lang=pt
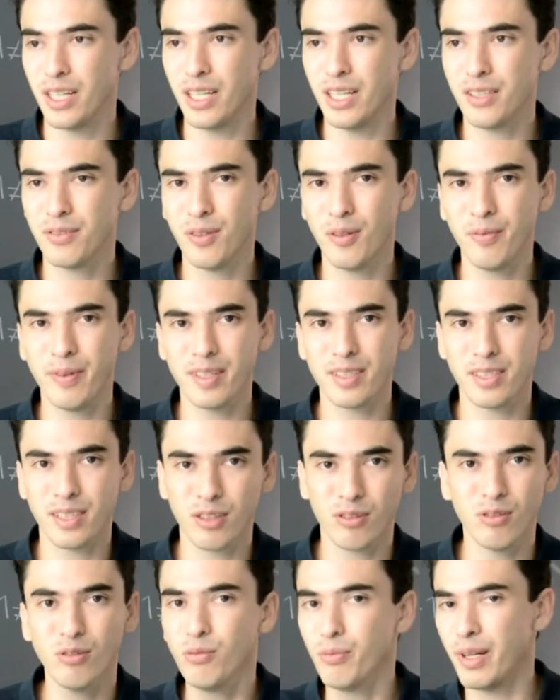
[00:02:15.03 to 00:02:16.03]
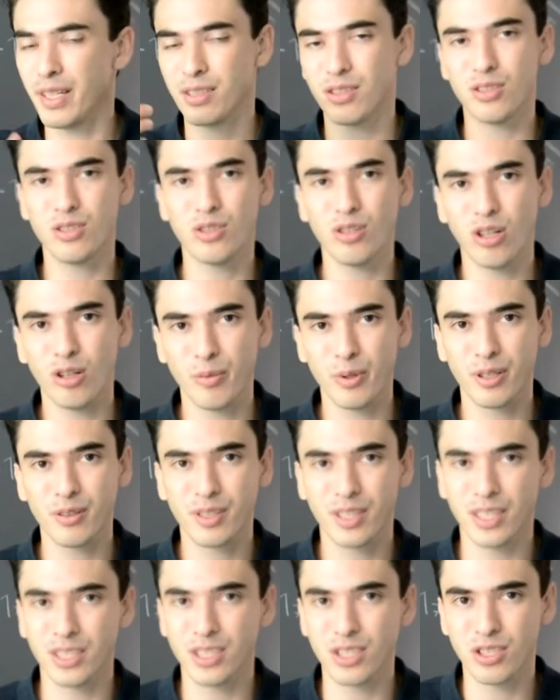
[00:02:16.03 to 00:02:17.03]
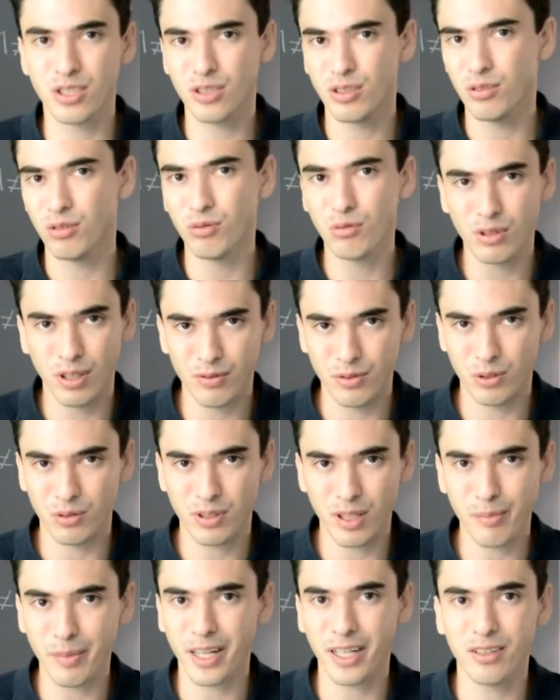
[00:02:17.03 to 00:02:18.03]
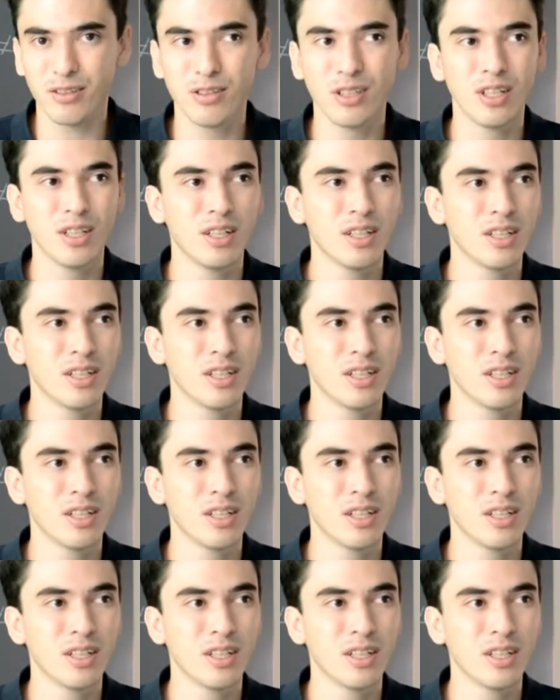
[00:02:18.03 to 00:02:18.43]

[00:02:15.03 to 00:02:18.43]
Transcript: Eles vão fazer com o mestre de obra, que a gente nunca viu o trabalho,